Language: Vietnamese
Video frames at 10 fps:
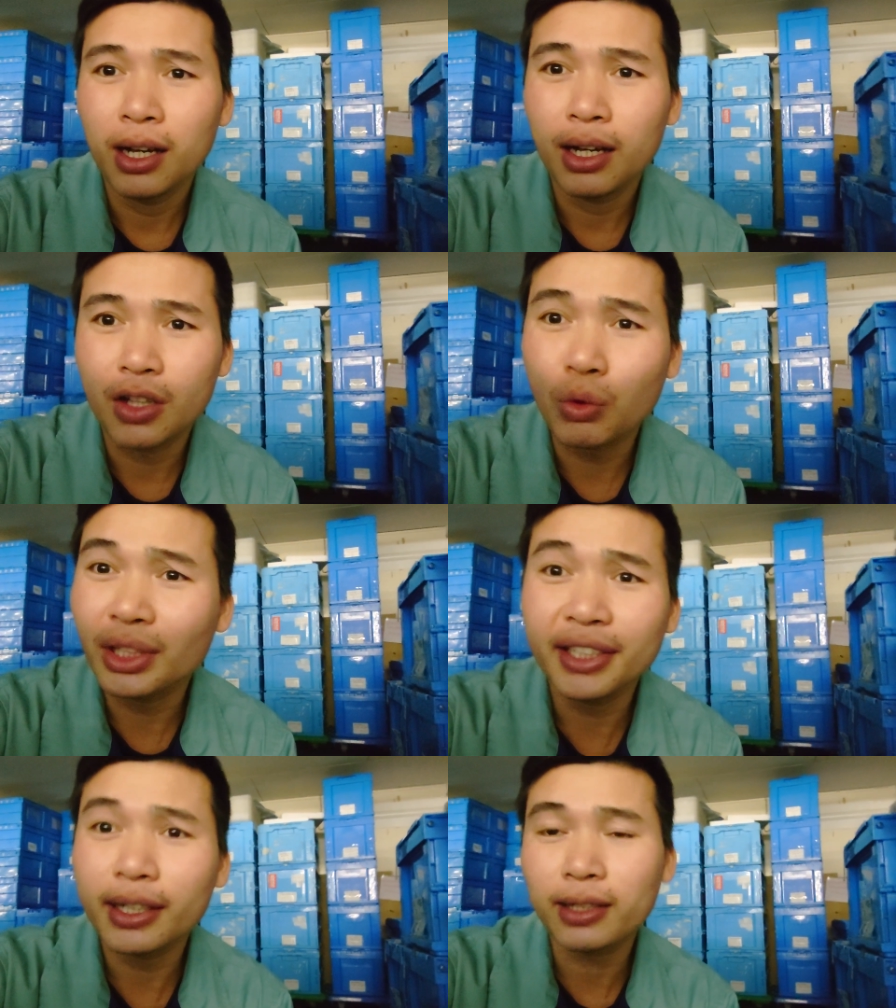ờ,
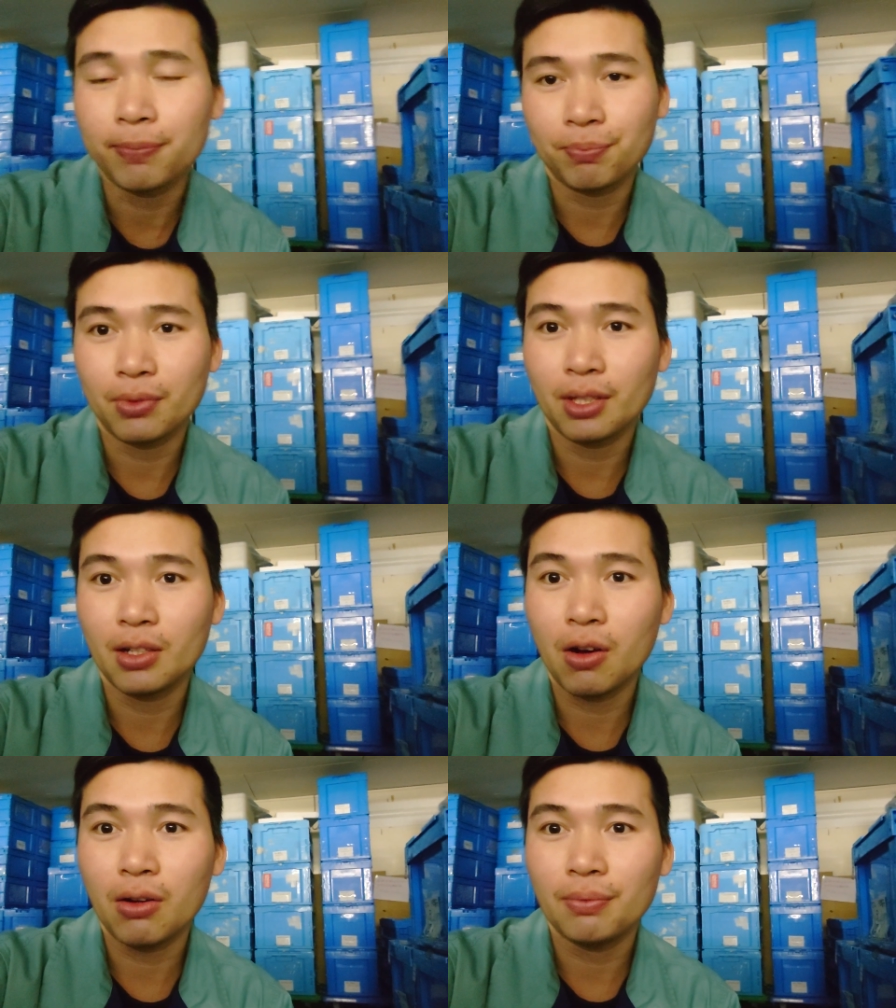công ty Nhật á
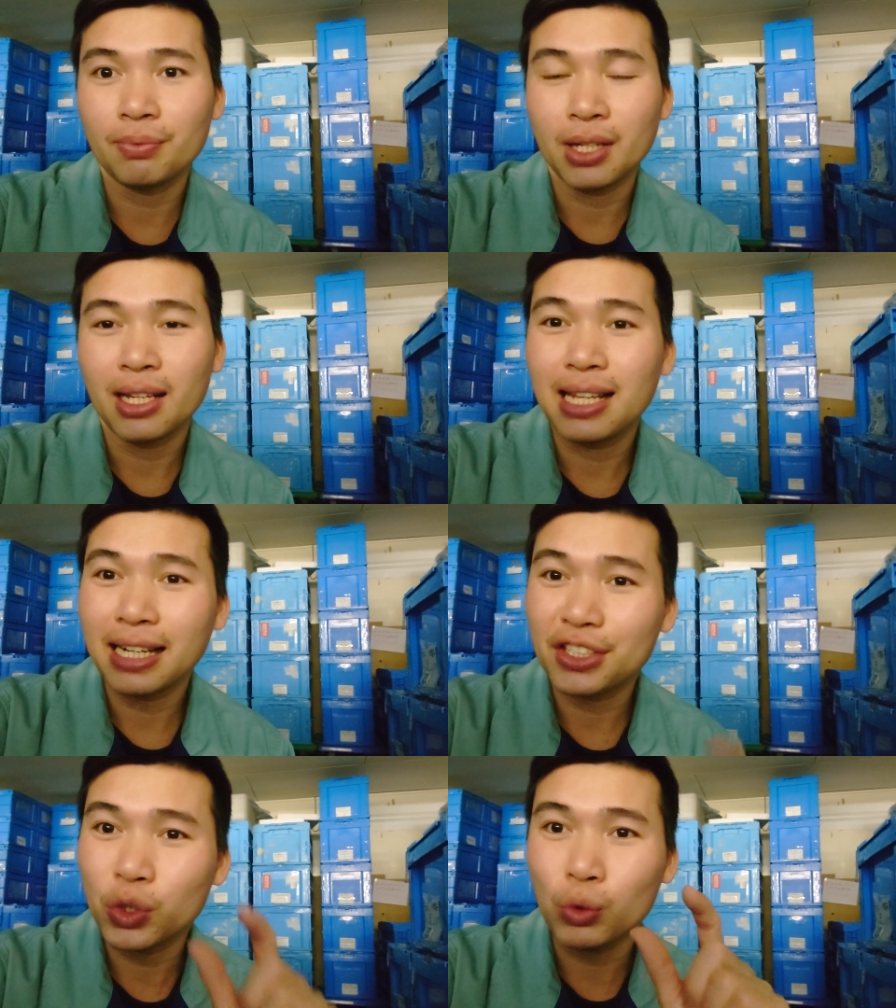thì đó
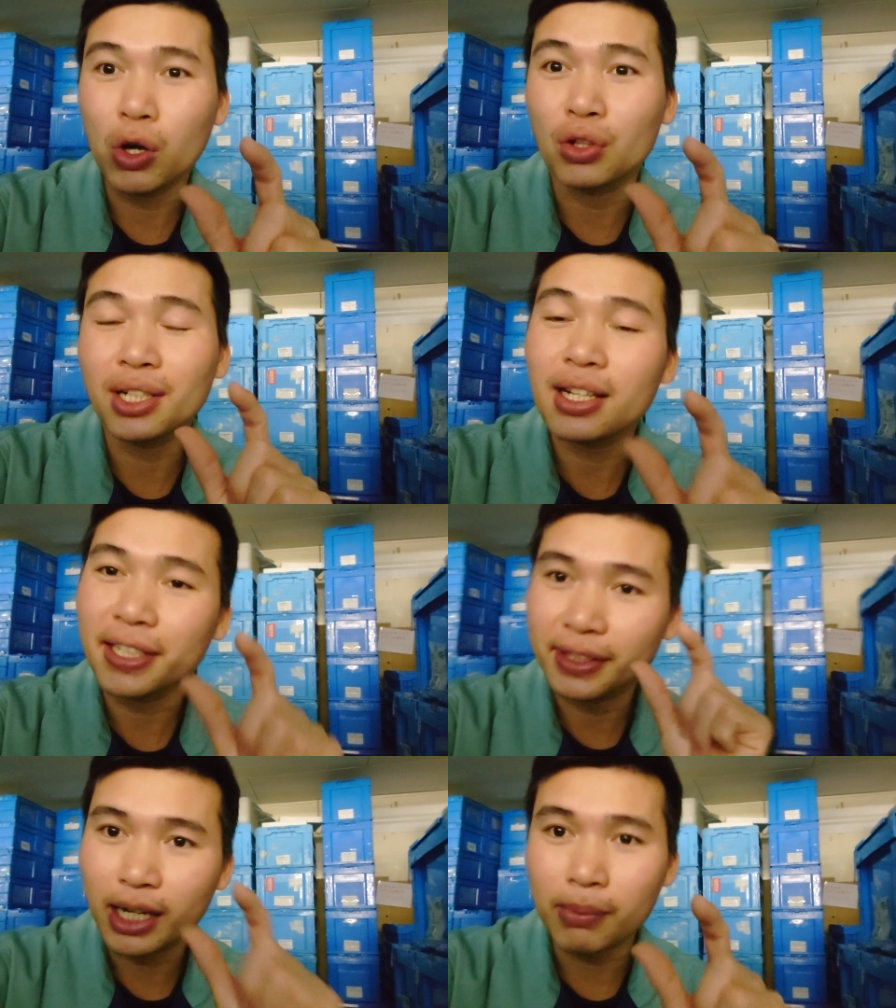là cái số đó rất
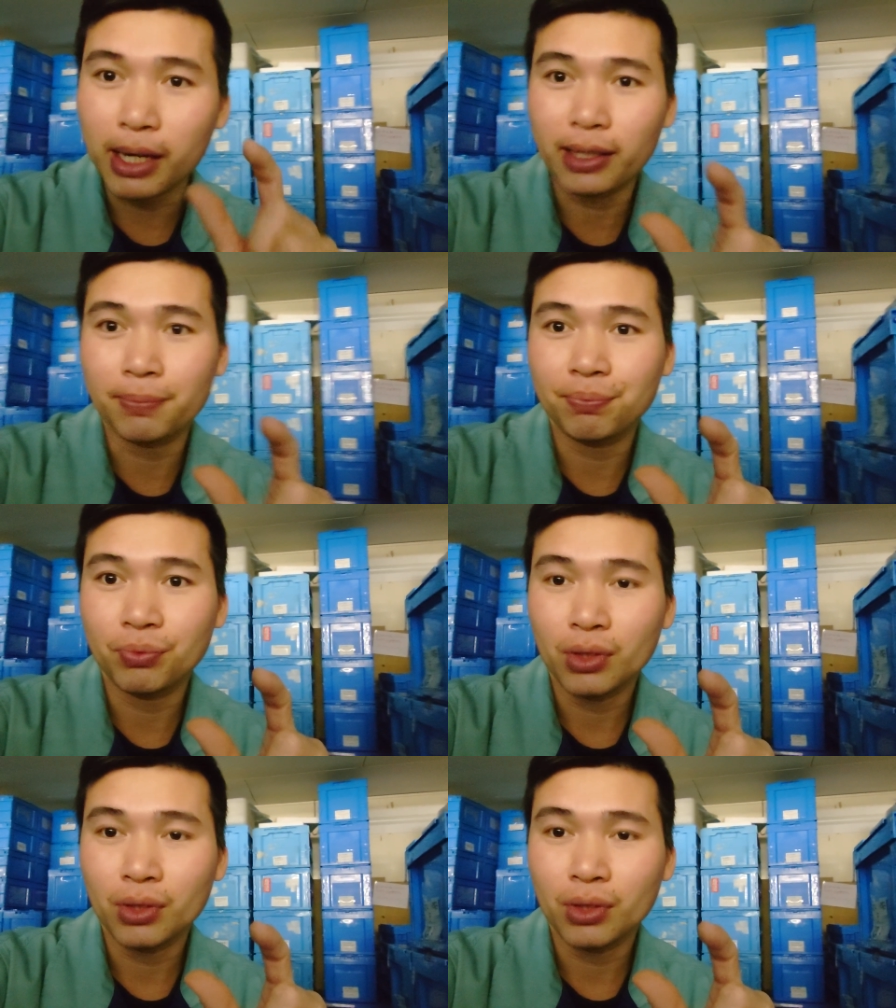là ít các bạn ạ